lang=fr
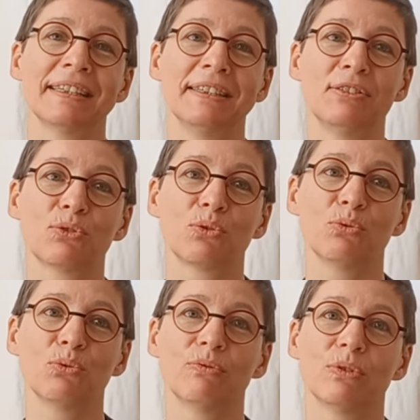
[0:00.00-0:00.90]
qui se
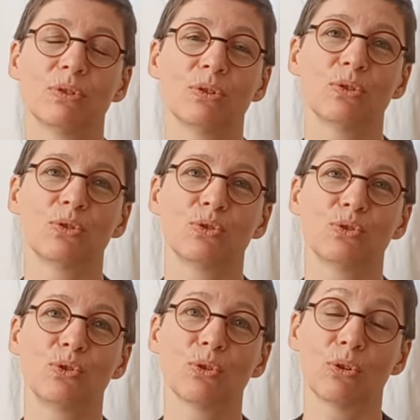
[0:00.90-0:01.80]
trouve euh,
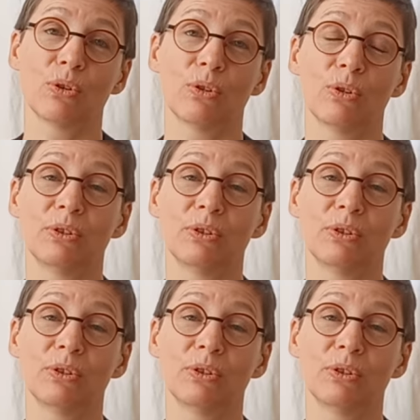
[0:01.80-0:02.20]
sur euh,